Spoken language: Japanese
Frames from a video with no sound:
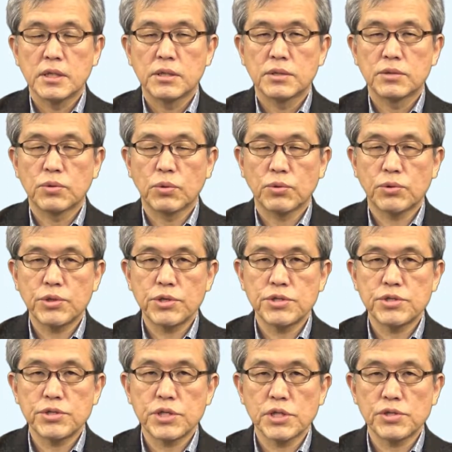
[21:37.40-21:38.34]
独立
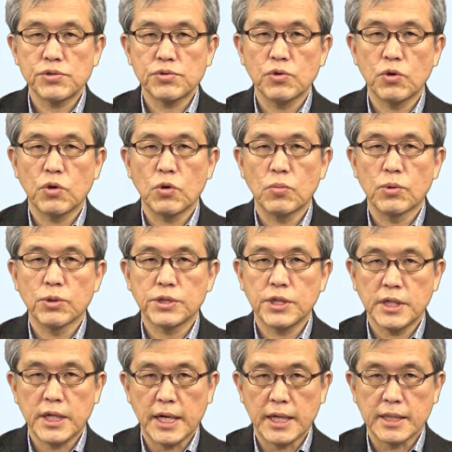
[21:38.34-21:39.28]
した主語を持て
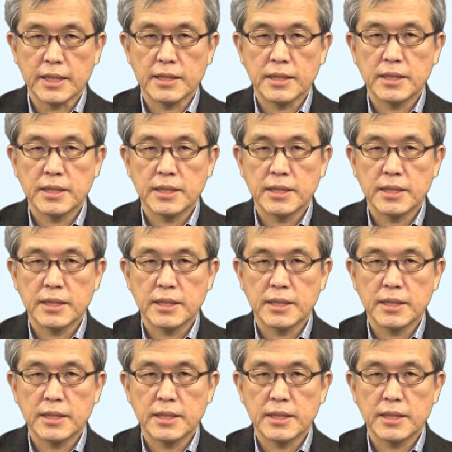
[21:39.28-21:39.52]
ない